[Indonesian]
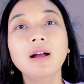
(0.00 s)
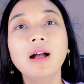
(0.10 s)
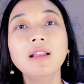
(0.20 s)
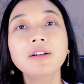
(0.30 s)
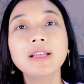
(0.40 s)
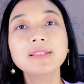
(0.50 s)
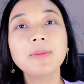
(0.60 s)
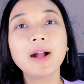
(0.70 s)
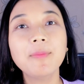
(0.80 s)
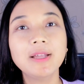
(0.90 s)
Halo guys,
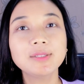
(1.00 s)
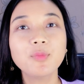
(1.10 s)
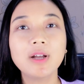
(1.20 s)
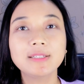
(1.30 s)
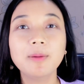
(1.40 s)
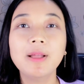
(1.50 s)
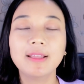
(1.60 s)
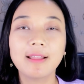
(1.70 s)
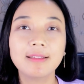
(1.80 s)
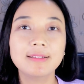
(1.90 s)
apa kabar semuanya?
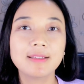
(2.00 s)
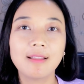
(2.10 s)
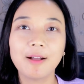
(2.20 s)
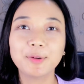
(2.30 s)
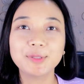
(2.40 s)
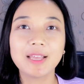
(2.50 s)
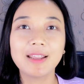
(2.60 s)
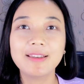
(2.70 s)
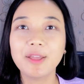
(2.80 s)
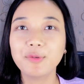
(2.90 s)
Balik lagi di channel aku
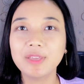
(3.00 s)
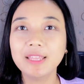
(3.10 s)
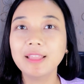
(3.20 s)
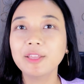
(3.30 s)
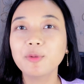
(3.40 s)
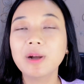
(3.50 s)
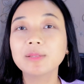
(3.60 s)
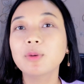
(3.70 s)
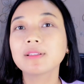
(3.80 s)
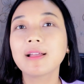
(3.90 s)
Sarah Dewi. Thank you
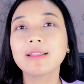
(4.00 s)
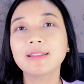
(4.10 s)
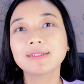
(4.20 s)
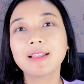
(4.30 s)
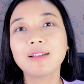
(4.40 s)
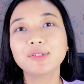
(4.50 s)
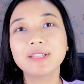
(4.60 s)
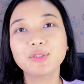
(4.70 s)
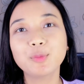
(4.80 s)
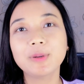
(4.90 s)
banget buat kalian yang selalu
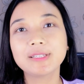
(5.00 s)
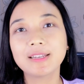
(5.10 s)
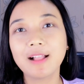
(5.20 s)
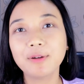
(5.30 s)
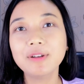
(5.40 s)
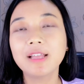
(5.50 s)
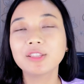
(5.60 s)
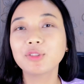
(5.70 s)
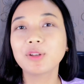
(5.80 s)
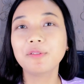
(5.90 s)
setia support channel aku
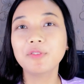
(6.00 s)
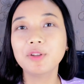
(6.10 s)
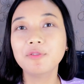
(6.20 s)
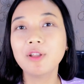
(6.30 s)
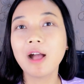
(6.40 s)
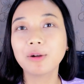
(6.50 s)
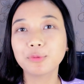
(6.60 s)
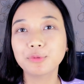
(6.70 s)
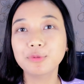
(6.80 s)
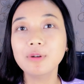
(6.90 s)
dan tontonin video-video
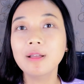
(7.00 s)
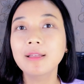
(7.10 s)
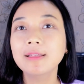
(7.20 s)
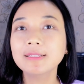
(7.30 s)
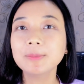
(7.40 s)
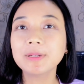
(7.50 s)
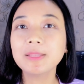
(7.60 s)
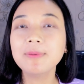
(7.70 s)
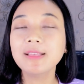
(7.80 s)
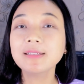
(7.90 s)
aku.
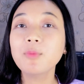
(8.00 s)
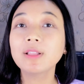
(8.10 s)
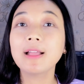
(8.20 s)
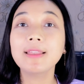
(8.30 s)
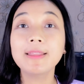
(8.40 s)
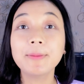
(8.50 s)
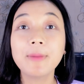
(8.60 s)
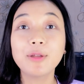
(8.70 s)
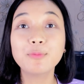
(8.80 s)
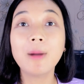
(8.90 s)
Seperti biasa buat kalian yang
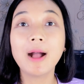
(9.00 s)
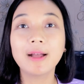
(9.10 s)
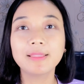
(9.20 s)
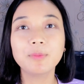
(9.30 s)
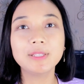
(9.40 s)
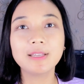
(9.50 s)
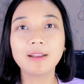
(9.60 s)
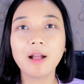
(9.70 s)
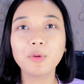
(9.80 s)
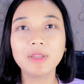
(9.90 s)
baru banget temen
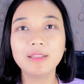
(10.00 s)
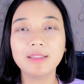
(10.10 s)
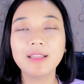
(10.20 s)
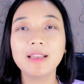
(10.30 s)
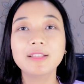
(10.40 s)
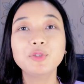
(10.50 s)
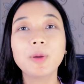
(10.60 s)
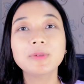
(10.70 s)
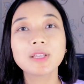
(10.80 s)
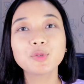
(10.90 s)
channel aku ini, kalian
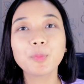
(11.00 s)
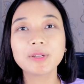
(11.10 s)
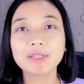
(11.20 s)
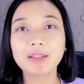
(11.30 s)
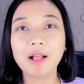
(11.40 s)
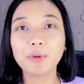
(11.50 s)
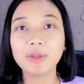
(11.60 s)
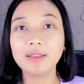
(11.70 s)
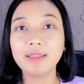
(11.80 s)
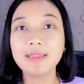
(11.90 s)
juga bisa support channel
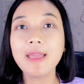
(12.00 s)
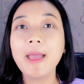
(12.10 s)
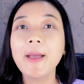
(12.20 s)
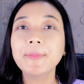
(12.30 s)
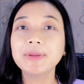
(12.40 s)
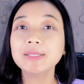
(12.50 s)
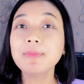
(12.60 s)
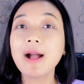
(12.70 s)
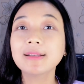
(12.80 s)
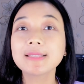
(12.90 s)
aku ini. Please
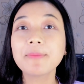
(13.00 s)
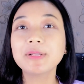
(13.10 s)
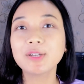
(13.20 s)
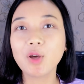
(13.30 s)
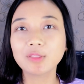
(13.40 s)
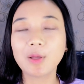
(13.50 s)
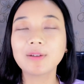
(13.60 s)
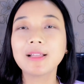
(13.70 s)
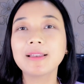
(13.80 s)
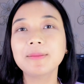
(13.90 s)
banget sambil
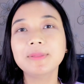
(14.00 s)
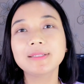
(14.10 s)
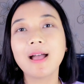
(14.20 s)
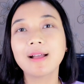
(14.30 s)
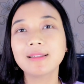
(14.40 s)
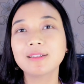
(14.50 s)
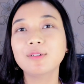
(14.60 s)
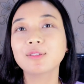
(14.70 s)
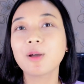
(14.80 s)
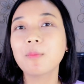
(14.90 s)
nonton, kalian bisa klik
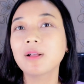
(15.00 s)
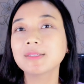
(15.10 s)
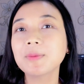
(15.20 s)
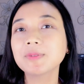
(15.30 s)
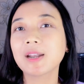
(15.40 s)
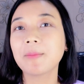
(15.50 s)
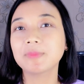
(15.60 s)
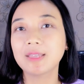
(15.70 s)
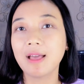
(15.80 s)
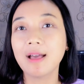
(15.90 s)
dulu tombol
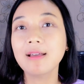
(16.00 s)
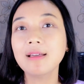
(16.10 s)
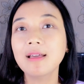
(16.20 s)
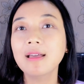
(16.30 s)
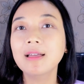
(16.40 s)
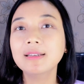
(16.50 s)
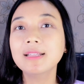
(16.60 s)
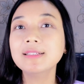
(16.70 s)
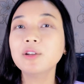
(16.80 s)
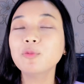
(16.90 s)
subscribe-nya.
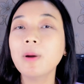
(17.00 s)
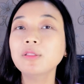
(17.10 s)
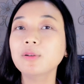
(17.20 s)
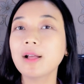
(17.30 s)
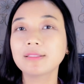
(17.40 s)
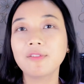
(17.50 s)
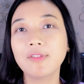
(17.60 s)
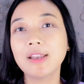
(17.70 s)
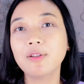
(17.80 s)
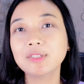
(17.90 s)
Dan jangan lupa untuk
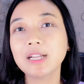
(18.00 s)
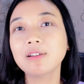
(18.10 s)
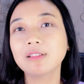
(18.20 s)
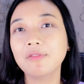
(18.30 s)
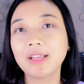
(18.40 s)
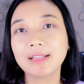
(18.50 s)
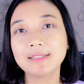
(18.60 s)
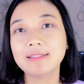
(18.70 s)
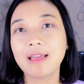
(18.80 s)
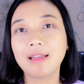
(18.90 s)
aktifin lonceng
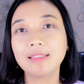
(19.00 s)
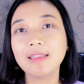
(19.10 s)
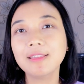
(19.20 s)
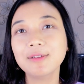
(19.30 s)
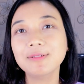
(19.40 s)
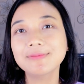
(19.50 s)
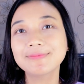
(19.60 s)
notifikasinya. Thank you.